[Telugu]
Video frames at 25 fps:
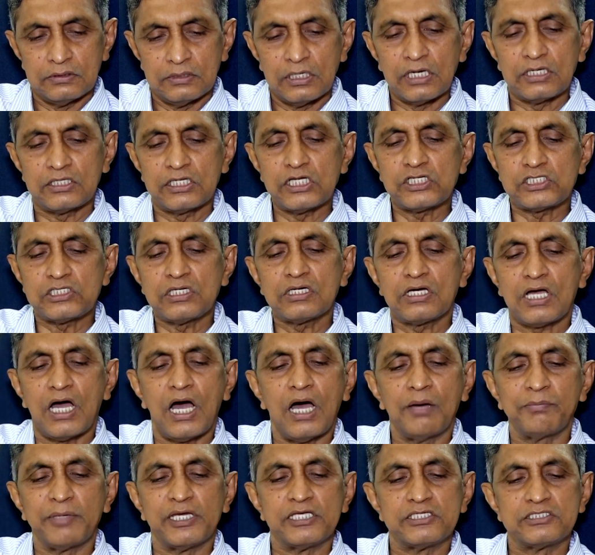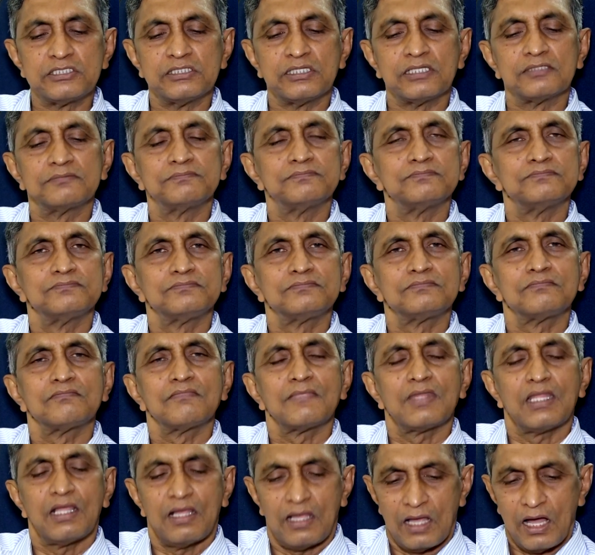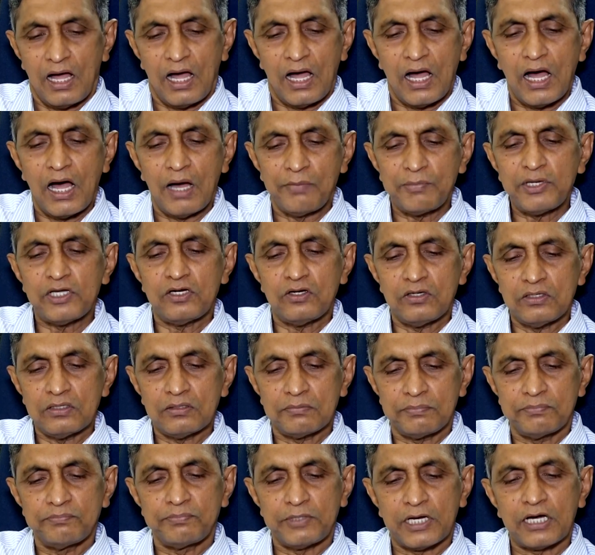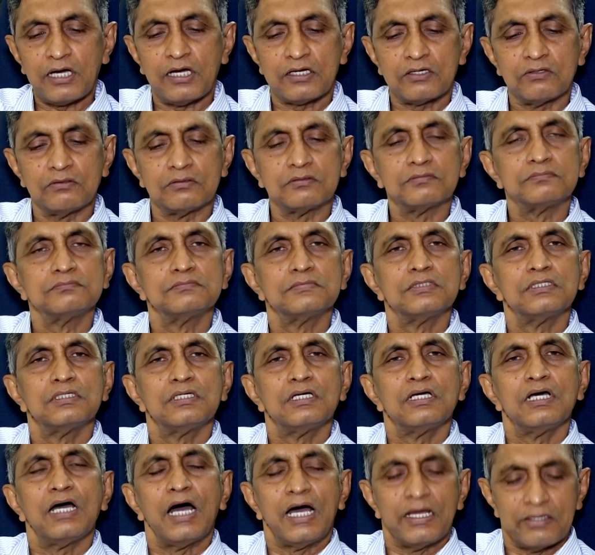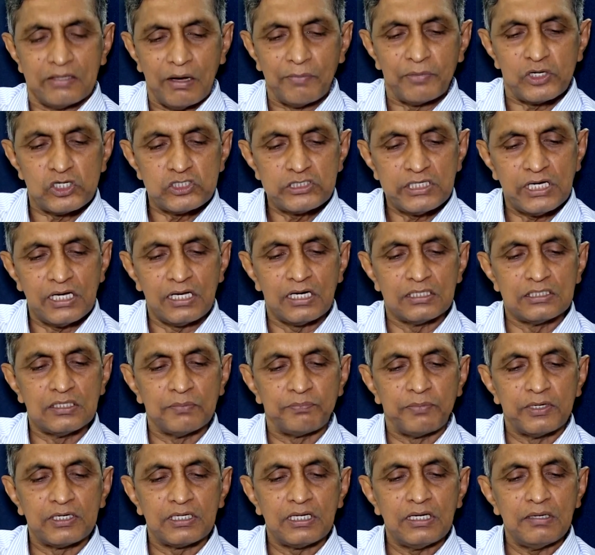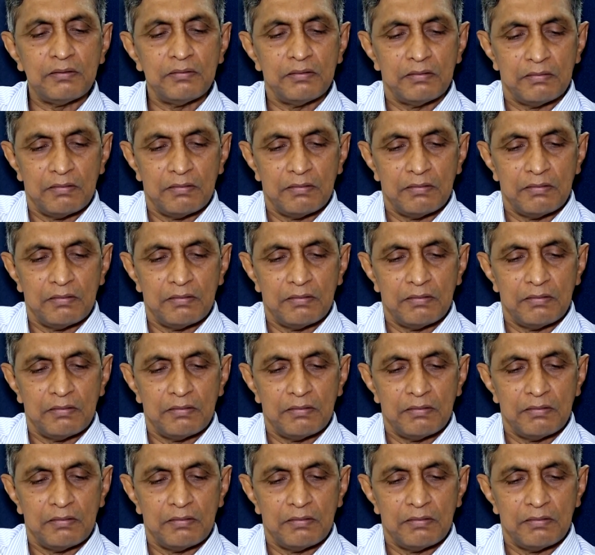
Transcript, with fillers: నిర్దిష్టంగా హామీ ఇచ్చింది ఆ హామీల ప్రకారం అవి అమలు చేయాలని చెప్పంటే